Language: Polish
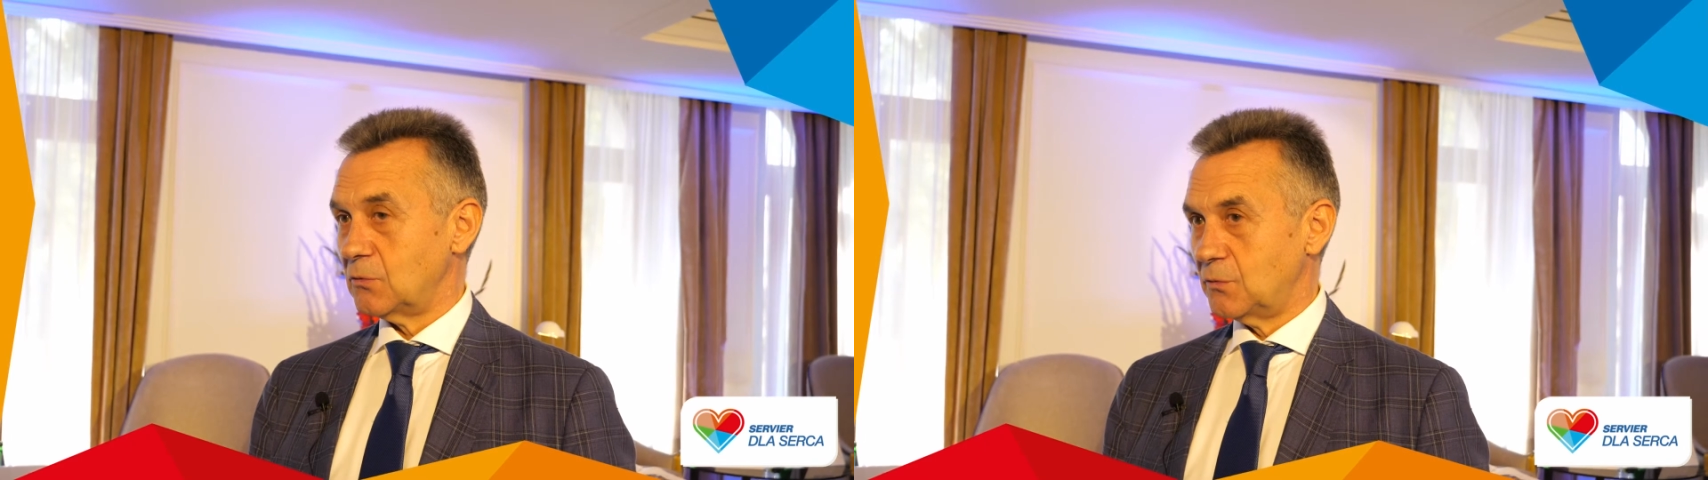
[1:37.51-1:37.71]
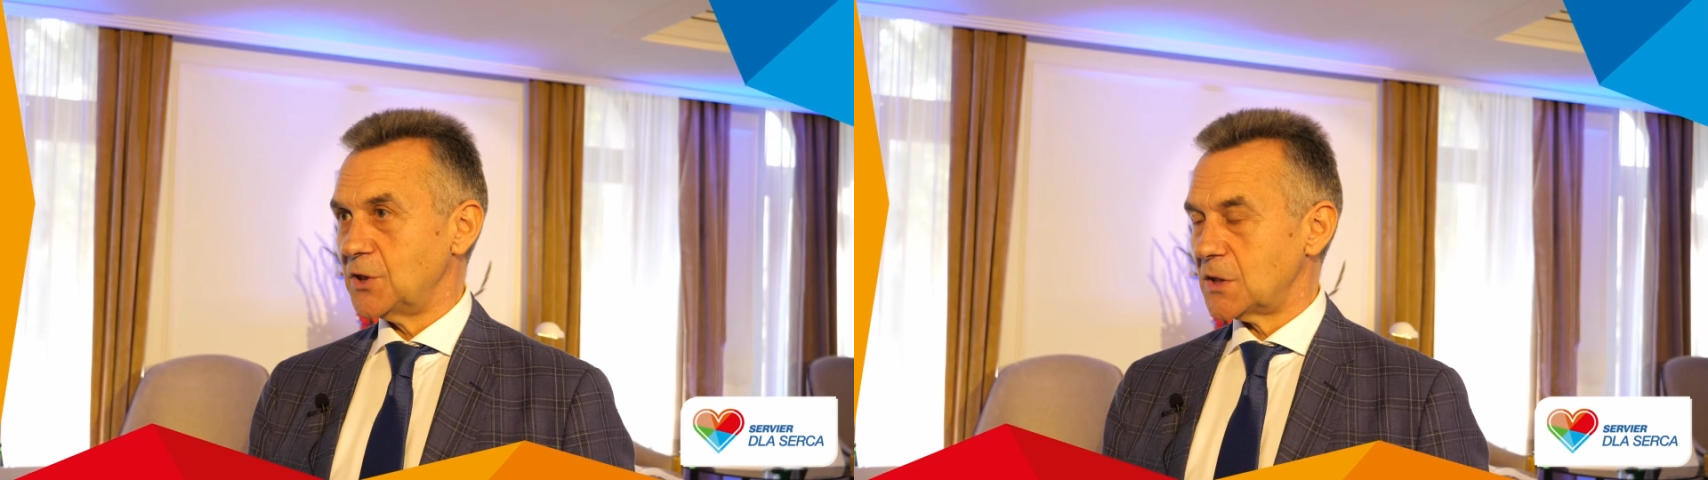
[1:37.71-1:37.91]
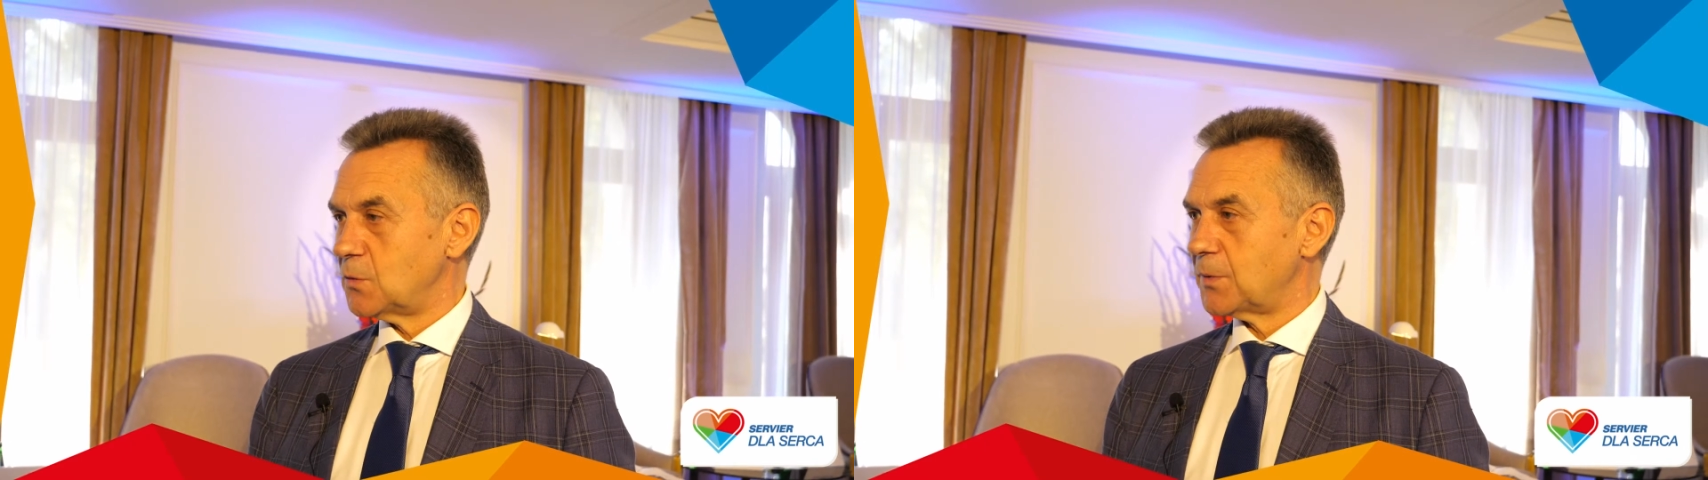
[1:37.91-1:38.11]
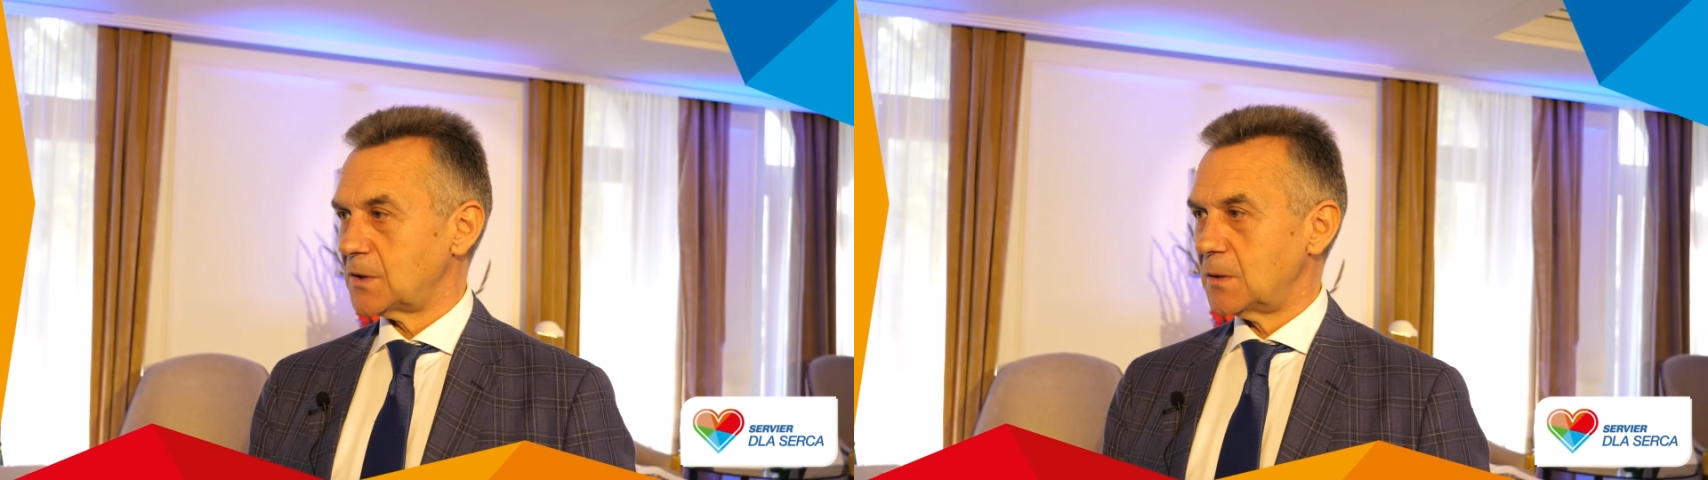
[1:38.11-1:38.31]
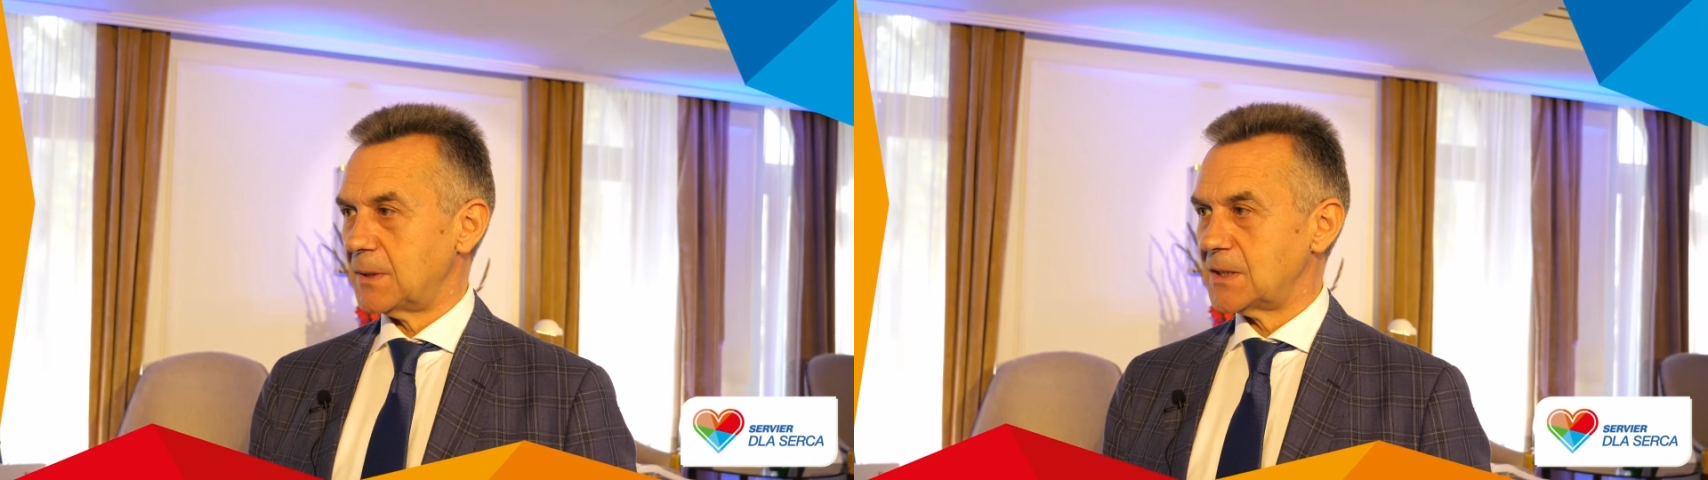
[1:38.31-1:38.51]
U
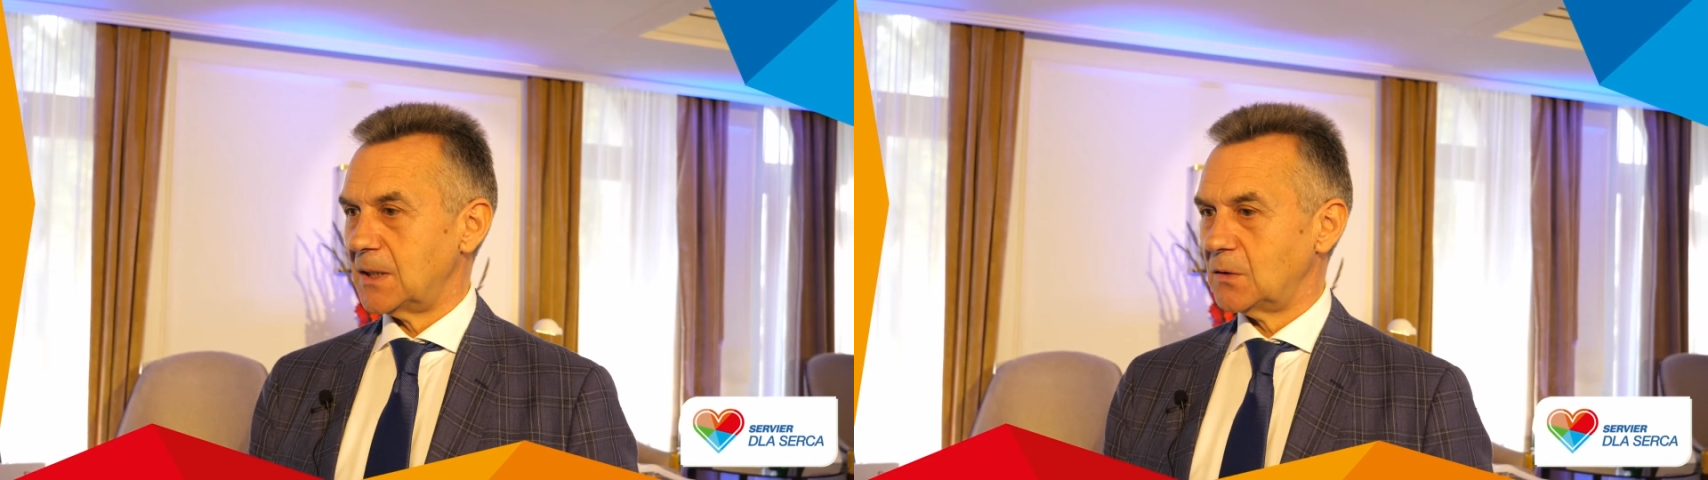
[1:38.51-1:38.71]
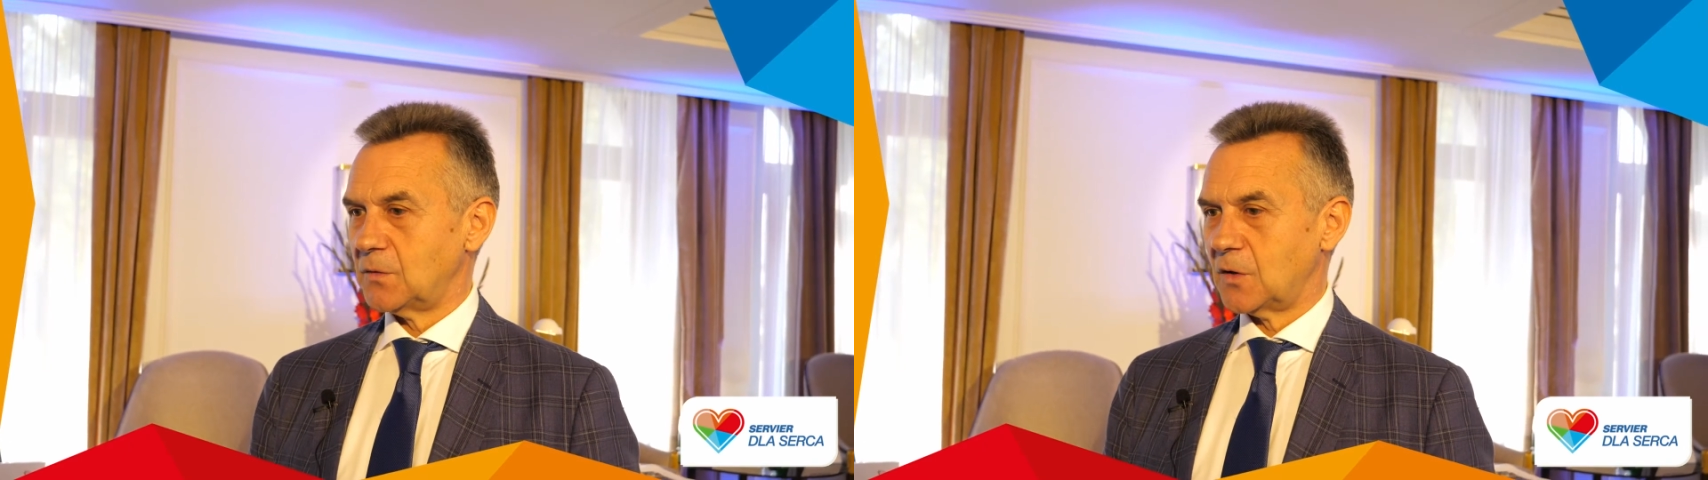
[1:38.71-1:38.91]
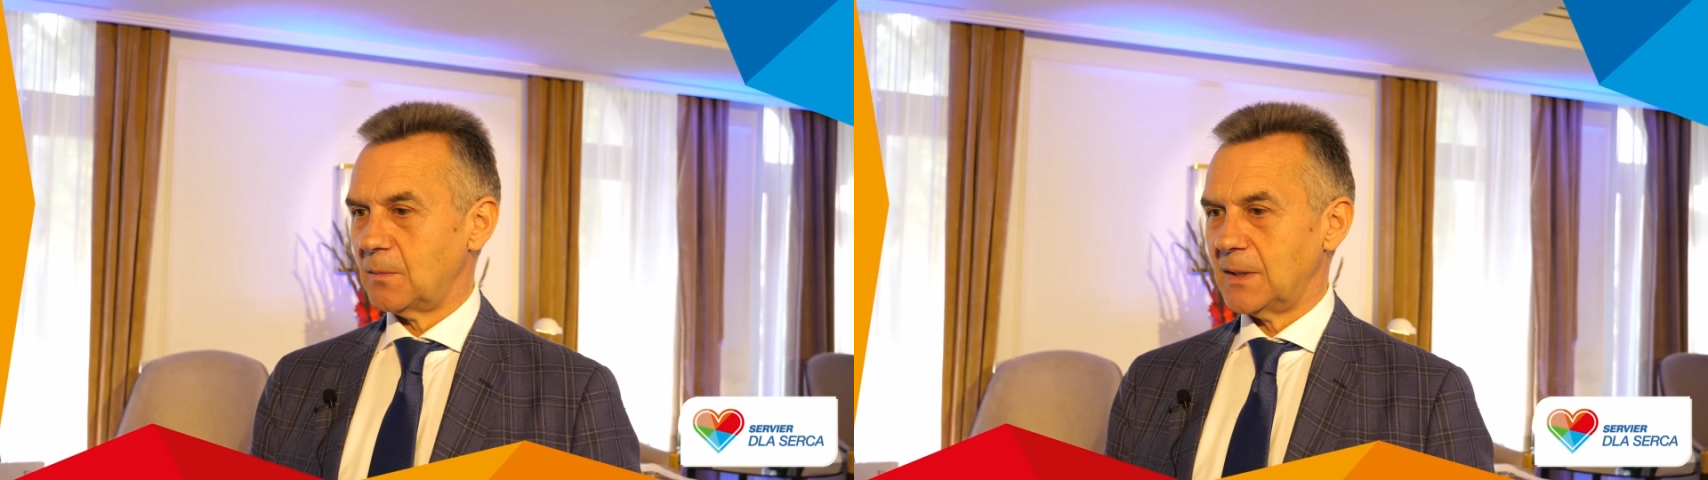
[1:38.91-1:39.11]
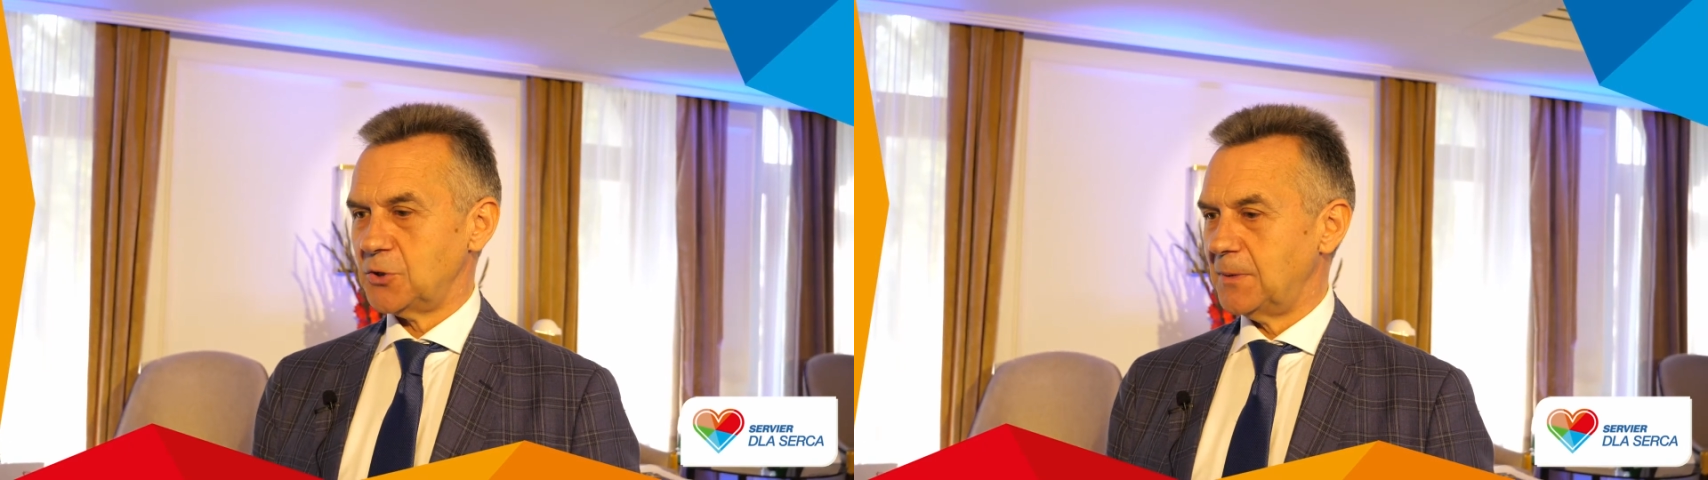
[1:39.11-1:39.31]
20% pacjentów choroba jest